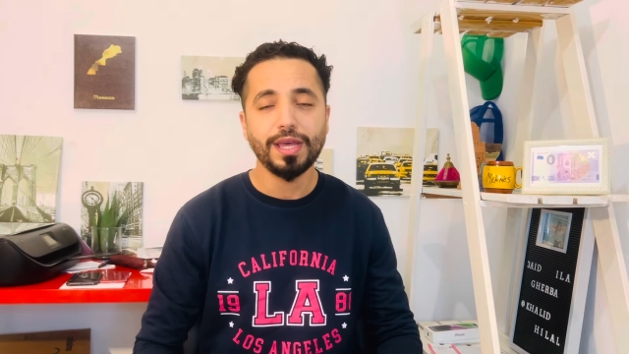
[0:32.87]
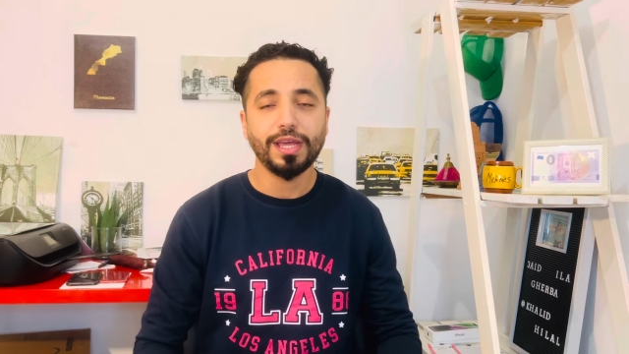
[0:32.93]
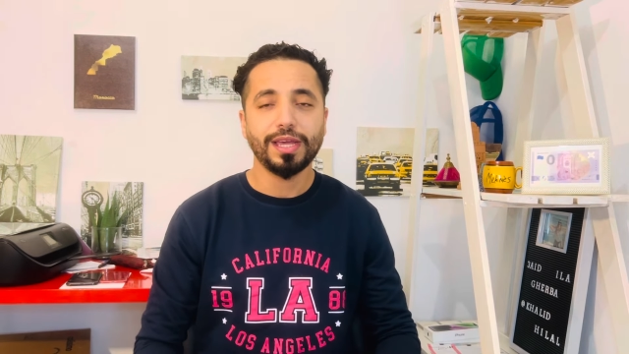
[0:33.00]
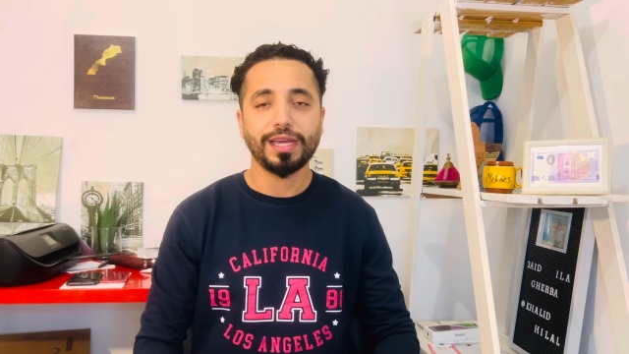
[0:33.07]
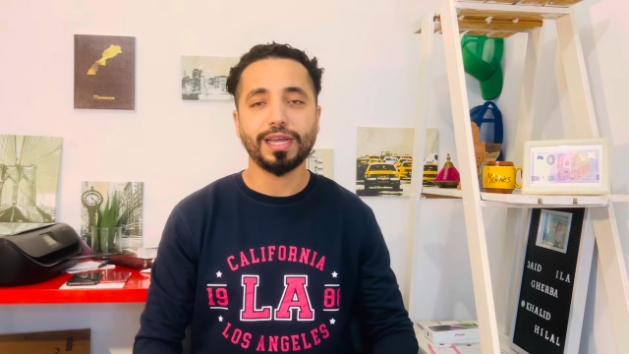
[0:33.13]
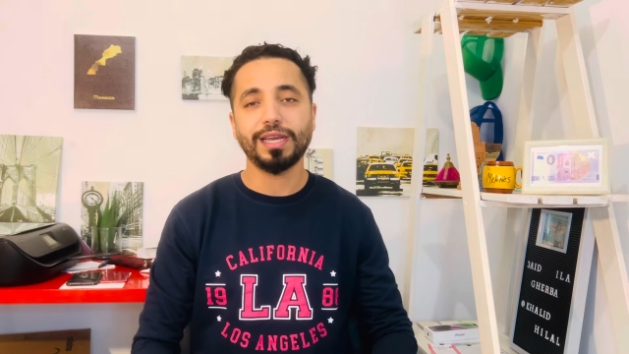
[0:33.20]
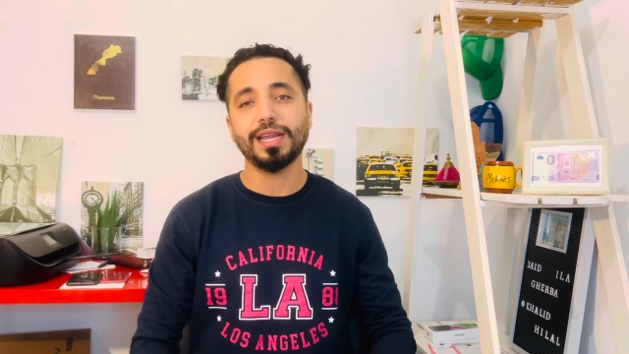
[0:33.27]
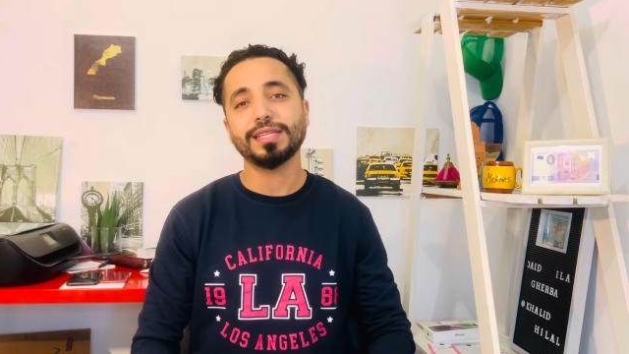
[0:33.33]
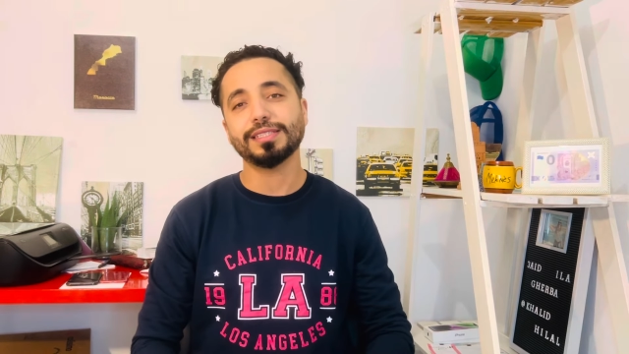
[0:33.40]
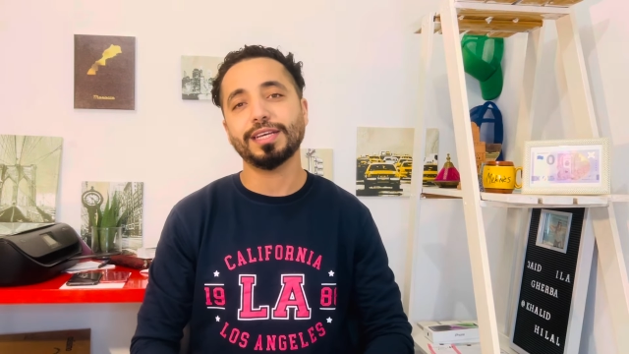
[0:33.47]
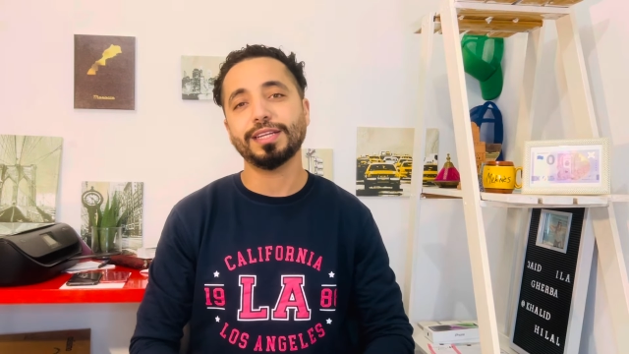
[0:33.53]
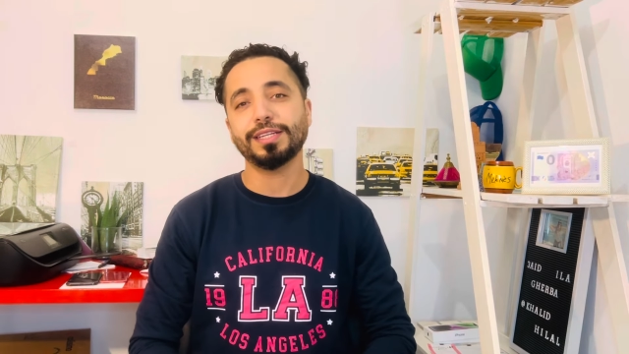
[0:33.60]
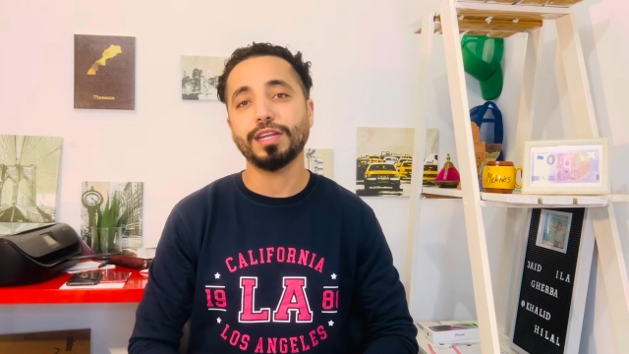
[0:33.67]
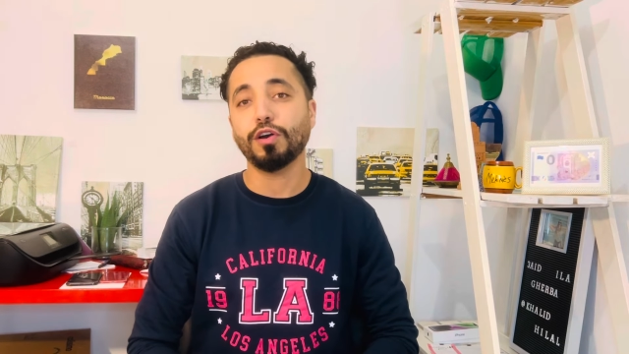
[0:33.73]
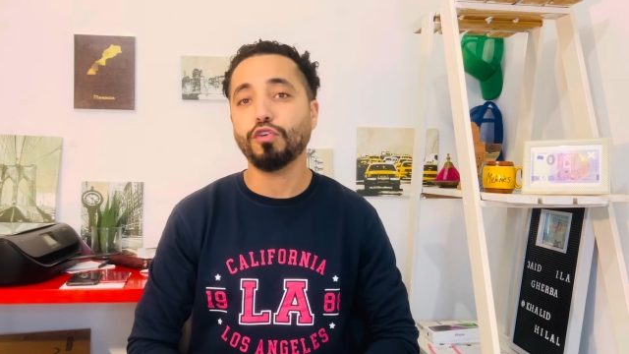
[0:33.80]
خلات
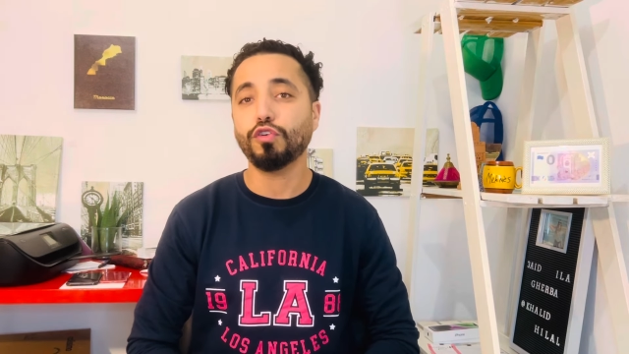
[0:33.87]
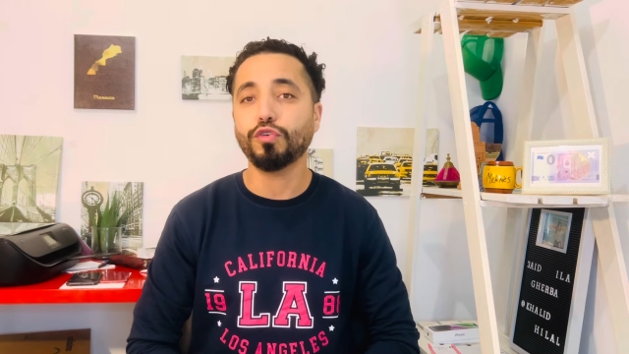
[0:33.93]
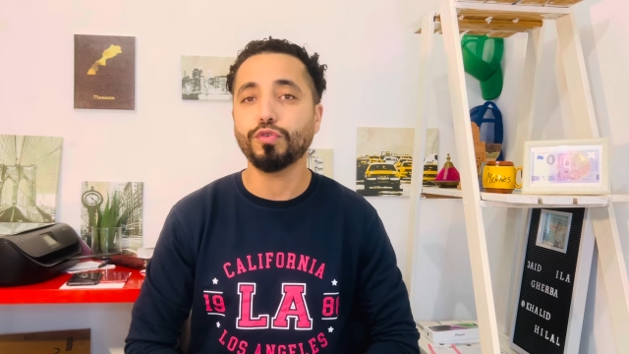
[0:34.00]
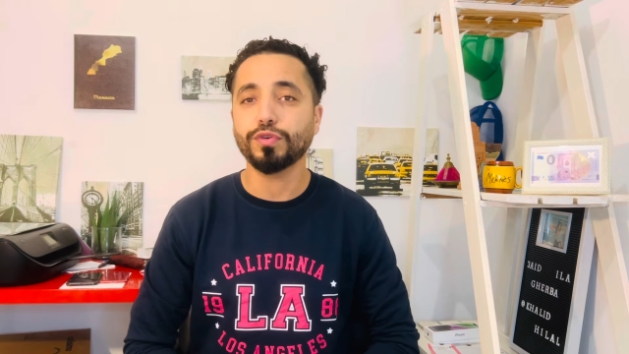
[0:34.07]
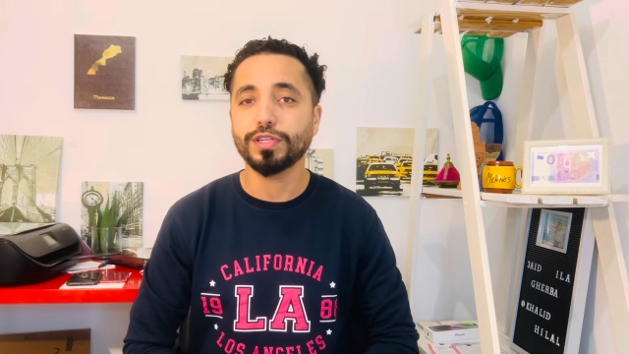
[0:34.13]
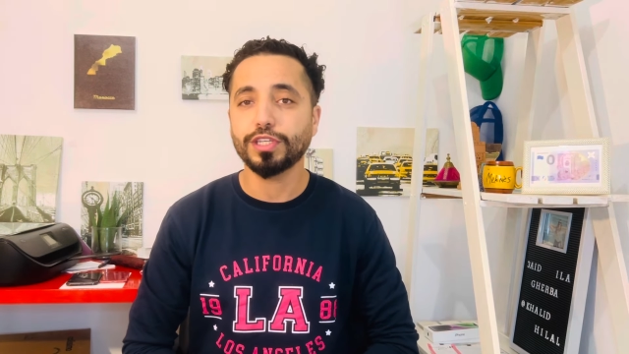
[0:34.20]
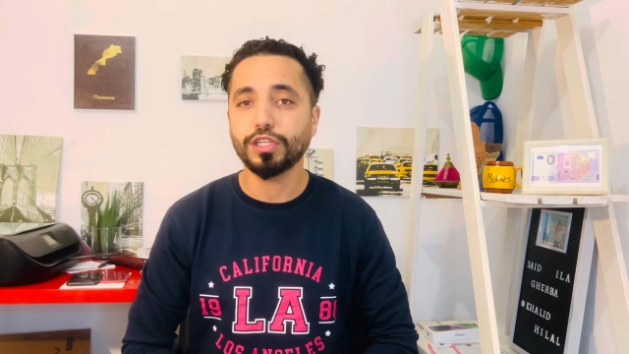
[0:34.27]
انه